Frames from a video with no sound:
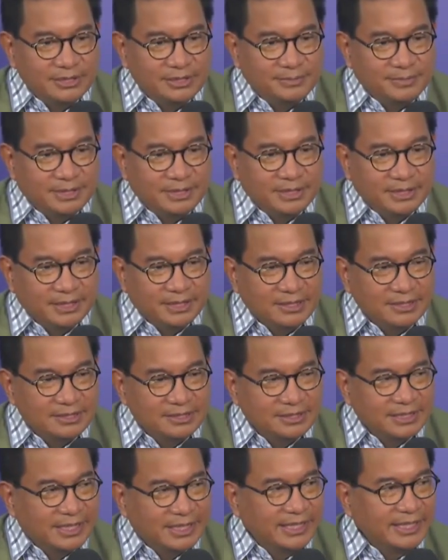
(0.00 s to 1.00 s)
sebenarnya
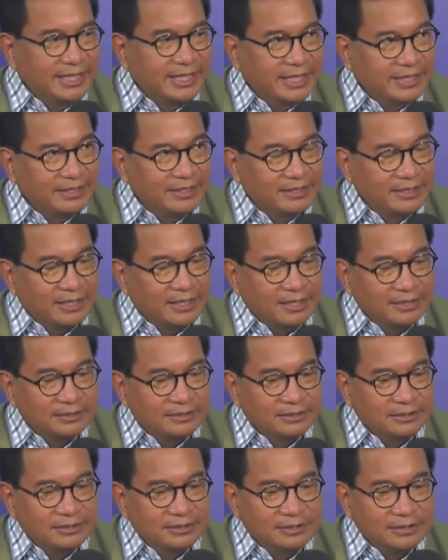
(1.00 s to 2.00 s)
screening
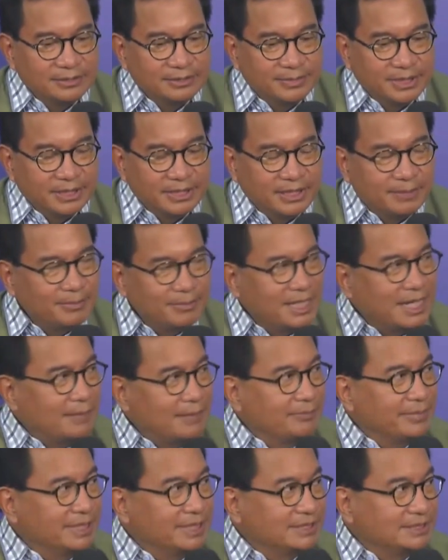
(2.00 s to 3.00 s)
atau sebenarnya
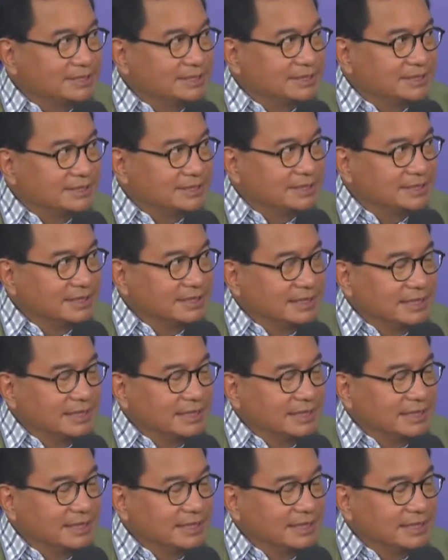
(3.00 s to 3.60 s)
menapis.